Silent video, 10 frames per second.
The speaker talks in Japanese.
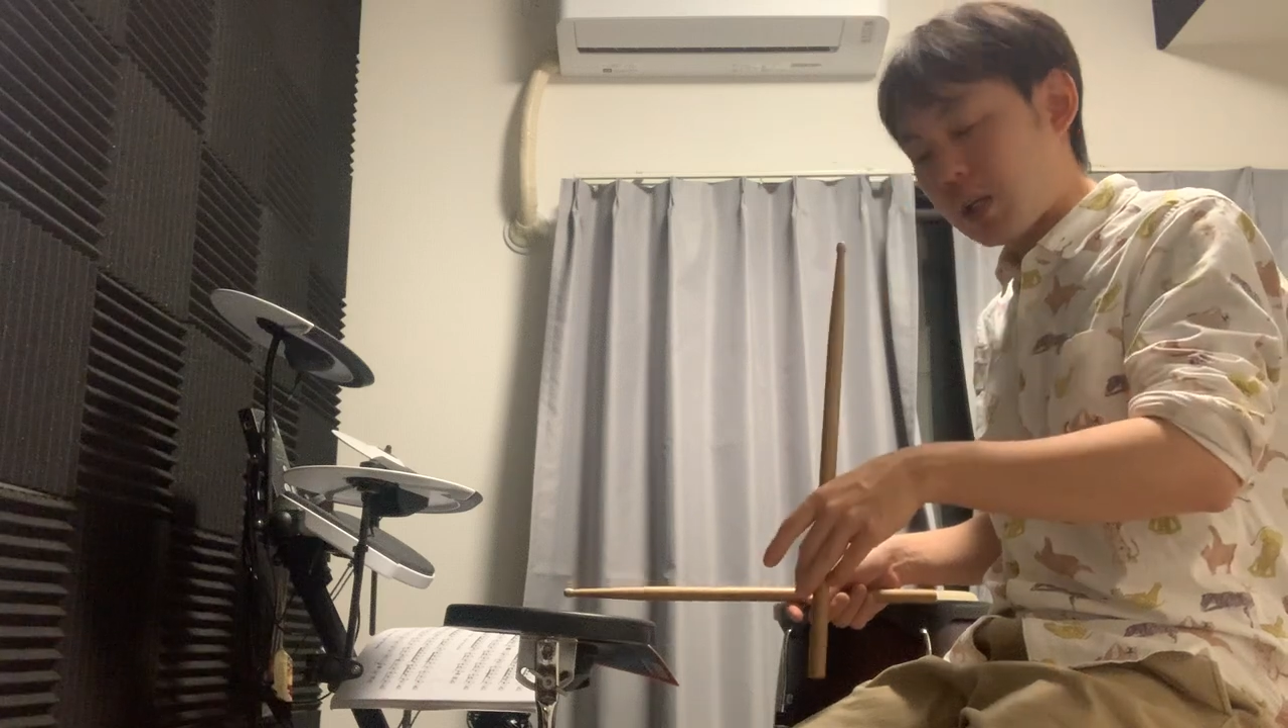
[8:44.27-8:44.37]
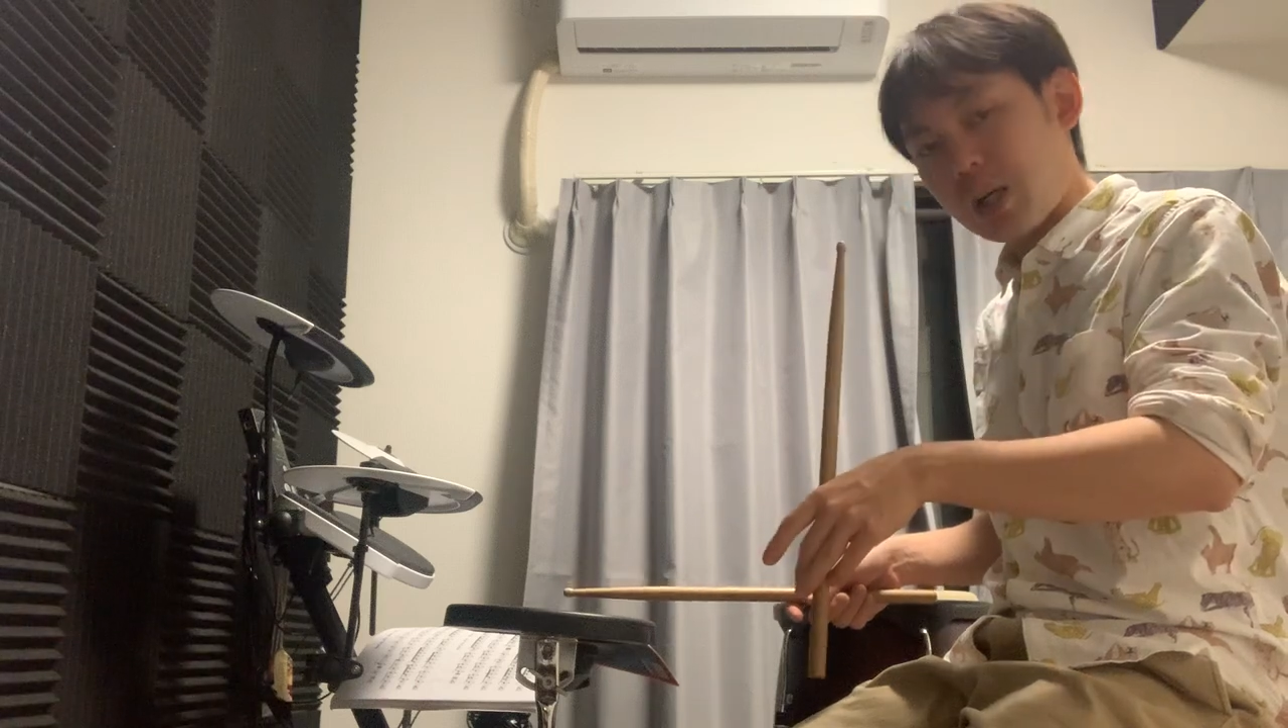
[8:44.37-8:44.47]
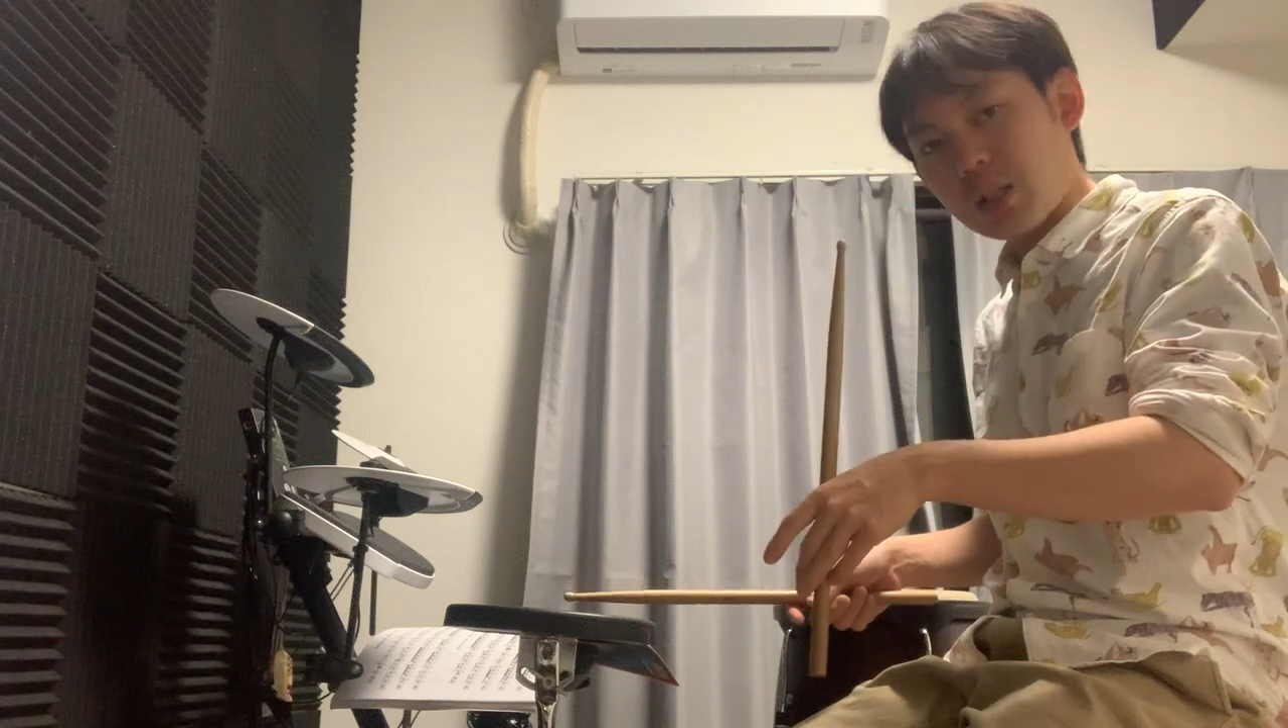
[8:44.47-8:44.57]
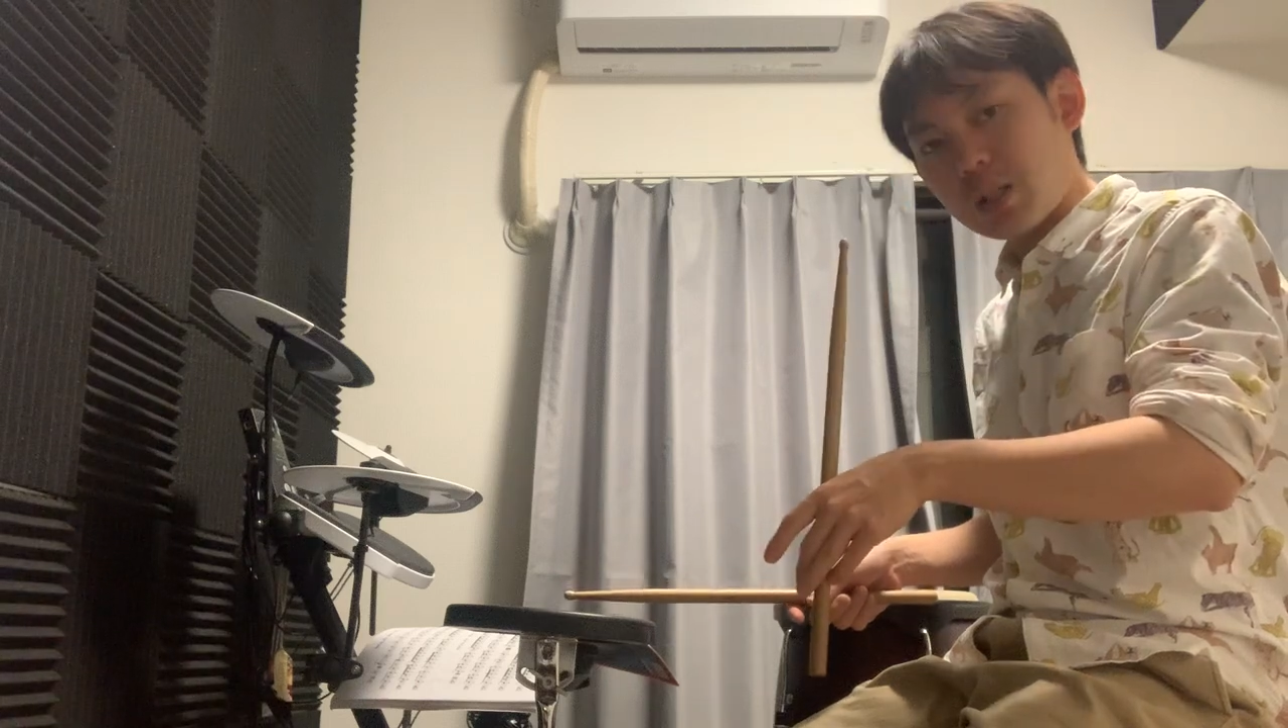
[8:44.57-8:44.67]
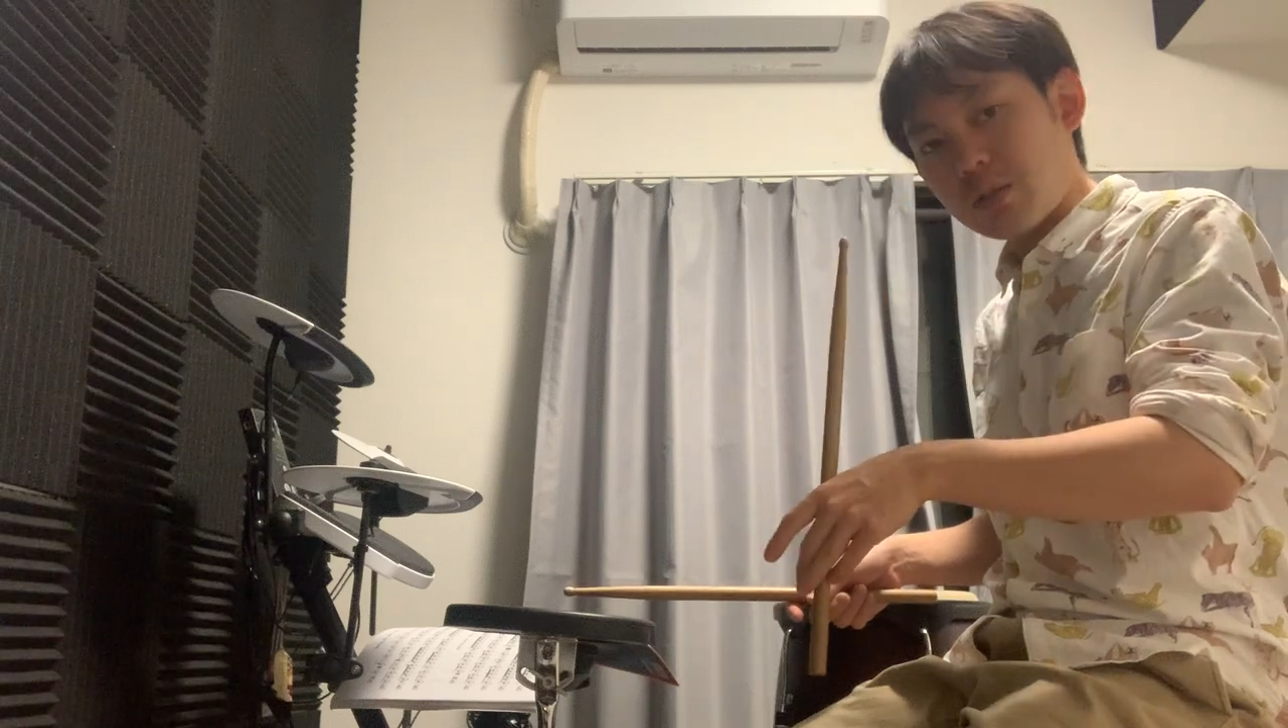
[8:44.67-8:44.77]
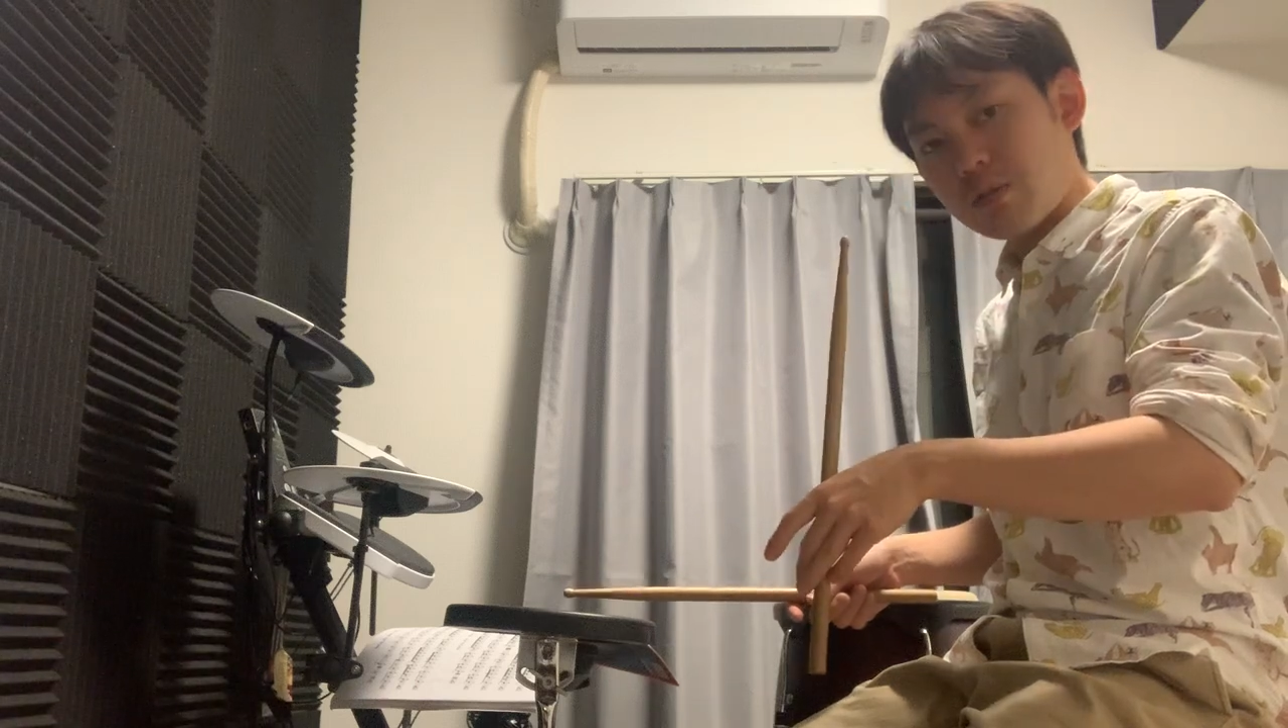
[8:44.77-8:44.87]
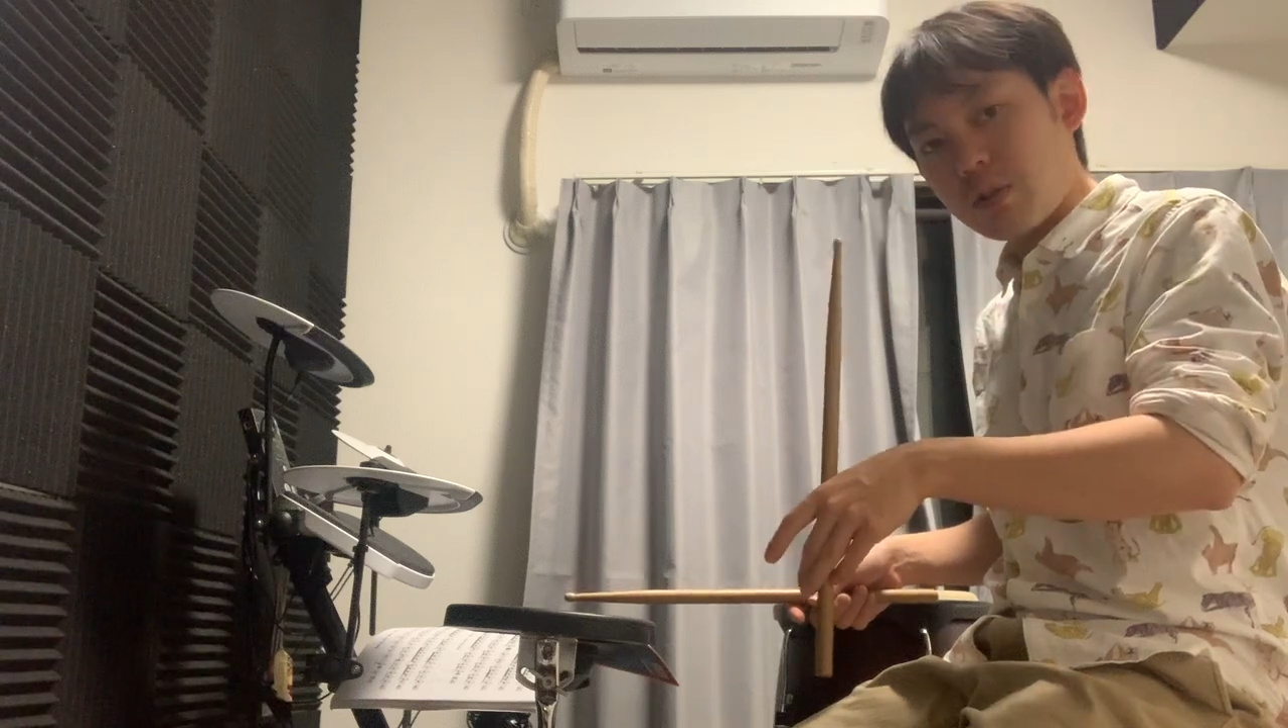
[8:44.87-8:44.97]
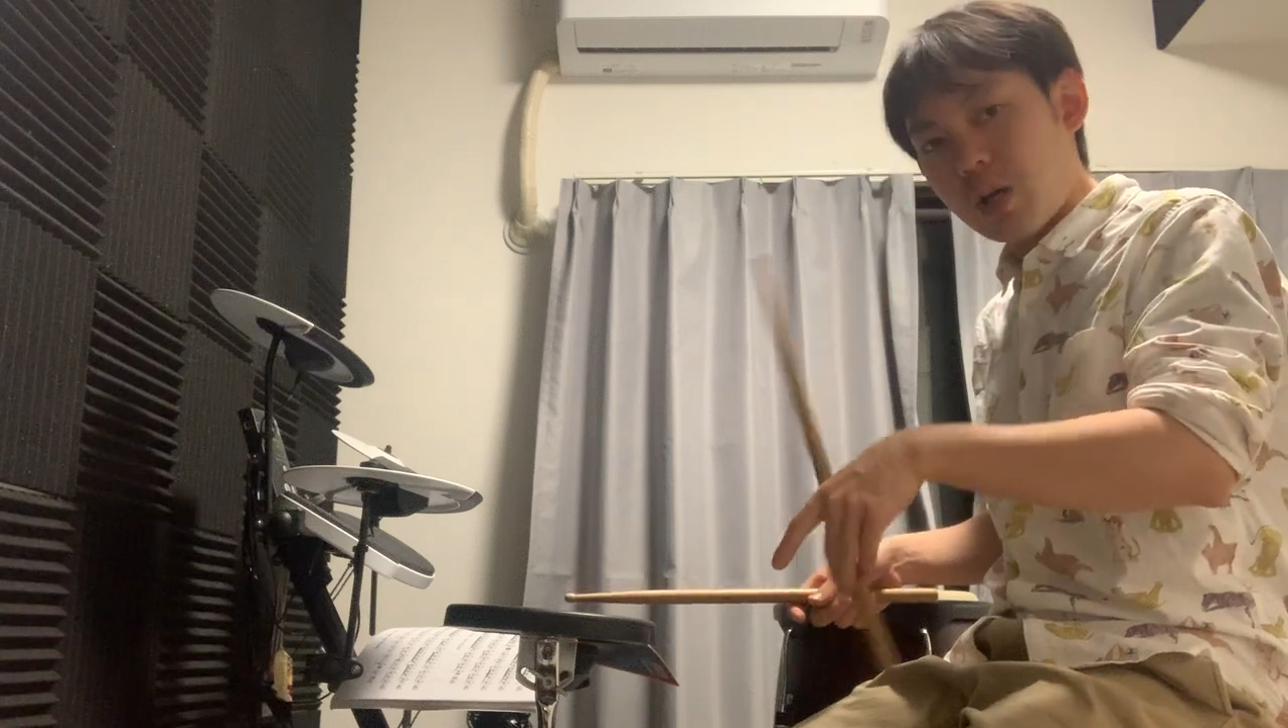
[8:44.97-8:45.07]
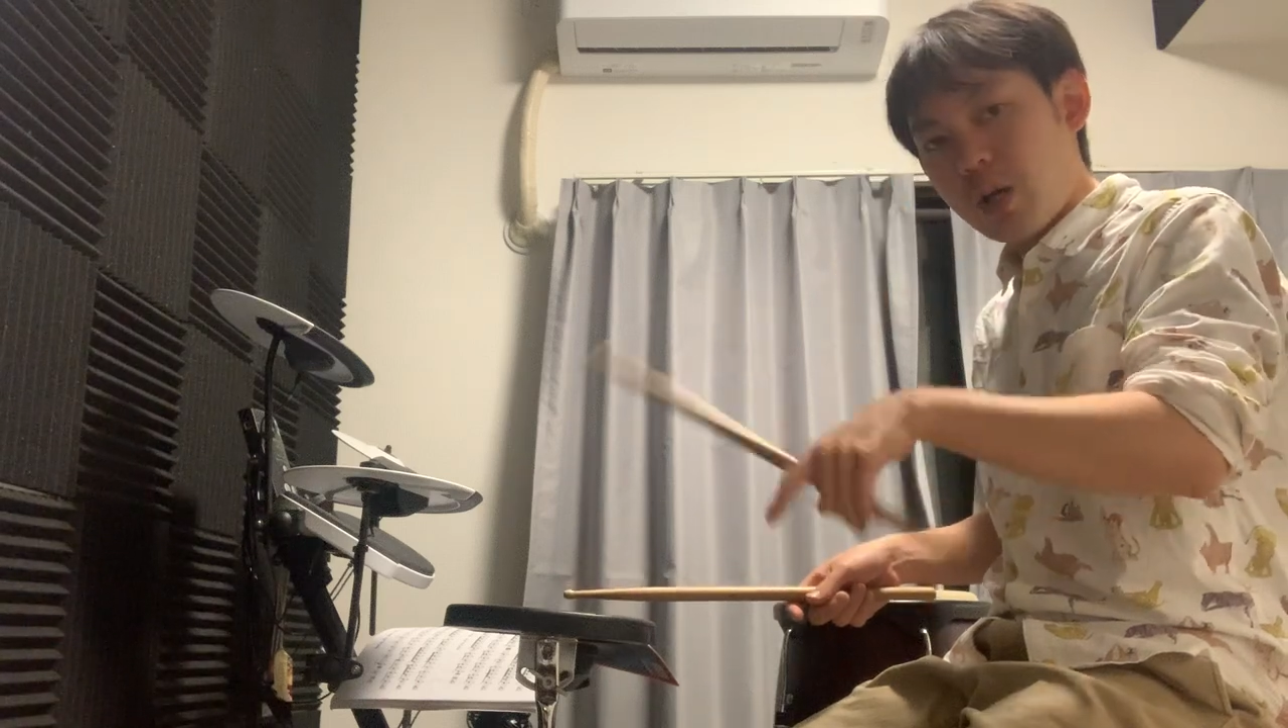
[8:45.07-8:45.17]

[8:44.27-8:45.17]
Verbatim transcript: 返ってくる。